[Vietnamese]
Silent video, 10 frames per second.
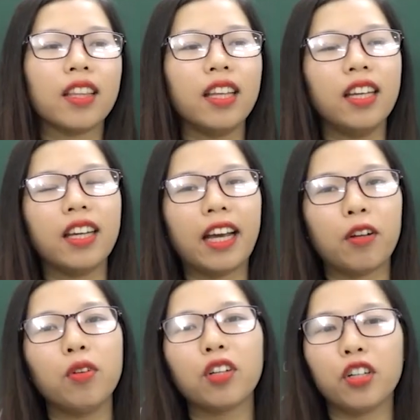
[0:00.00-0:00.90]
thì
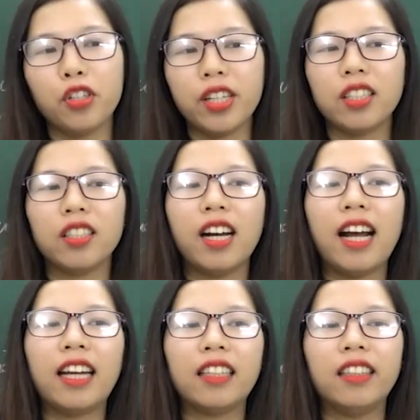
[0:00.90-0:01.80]
cái cuộc nói chuyện giữa
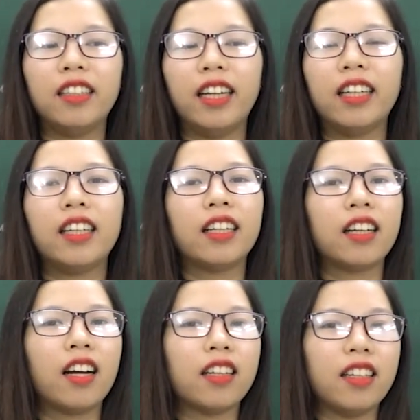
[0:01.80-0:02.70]
hai người
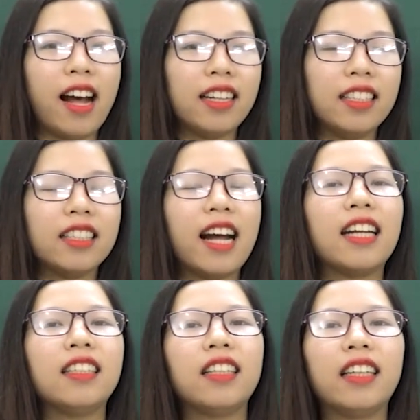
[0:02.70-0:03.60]
đã diễn ra
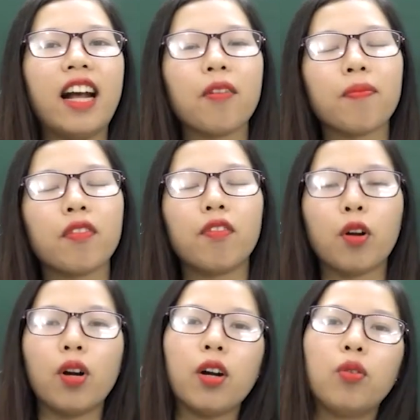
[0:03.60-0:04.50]
như thế nào, và
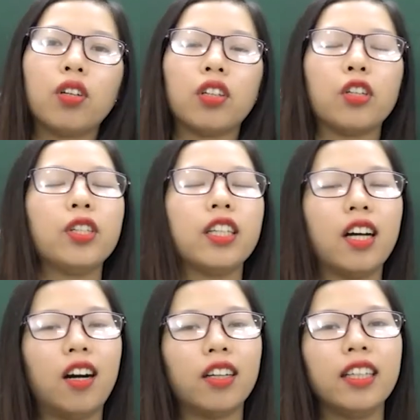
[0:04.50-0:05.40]
qua cuộc nói chuyện
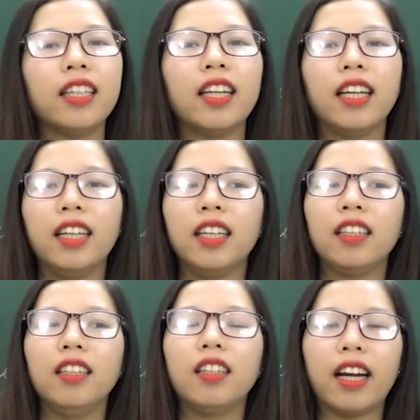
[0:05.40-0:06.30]
đó thì thể
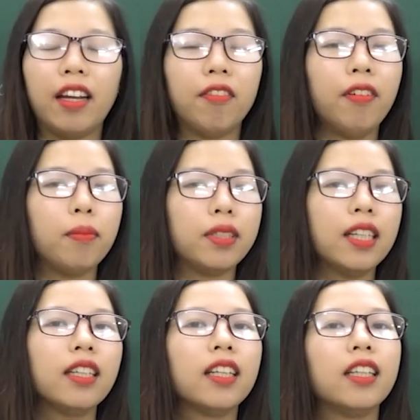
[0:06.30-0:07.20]
hiện được cái phẩm
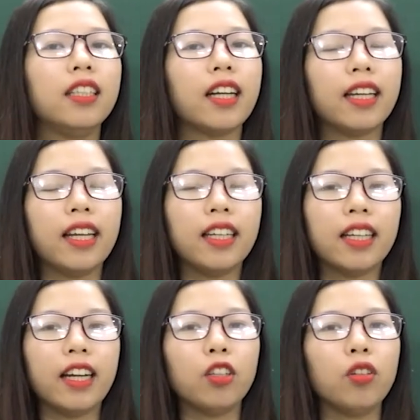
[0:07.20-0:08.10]
chất, những cái nét
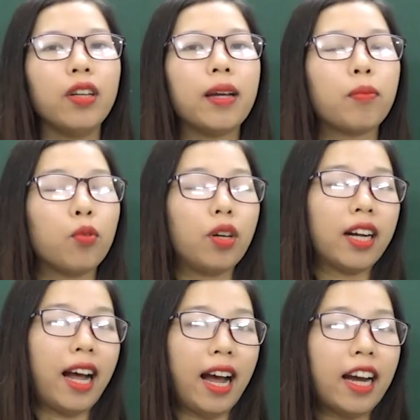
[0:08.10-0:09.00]
tính cách tốt đẹp của
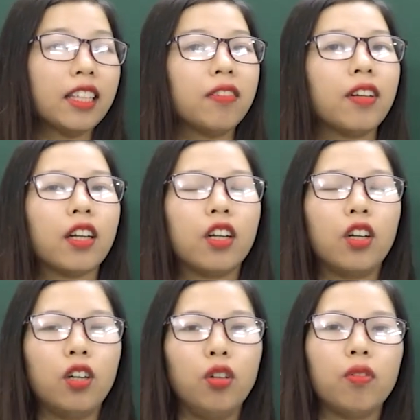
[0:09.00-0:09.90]
cả hai nhân vật
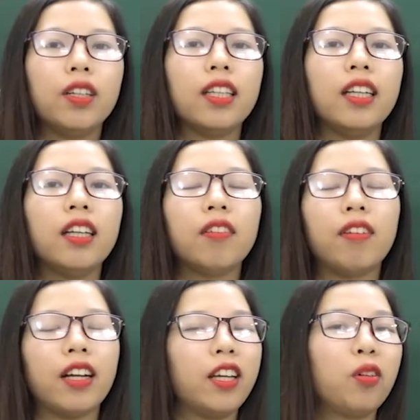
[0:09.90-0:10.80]
Lục Vân Tiên
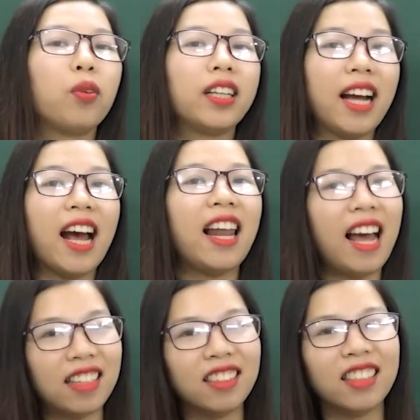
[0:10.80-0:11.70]
và Kiều Nguyệt Nga
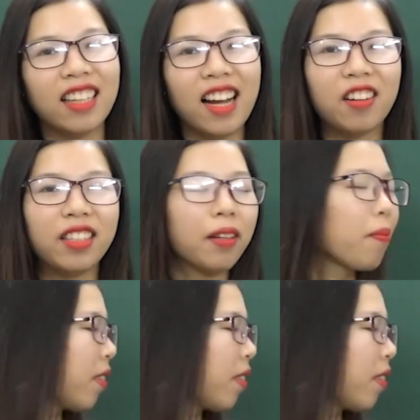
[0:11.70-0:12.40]
là như thế nào nhé.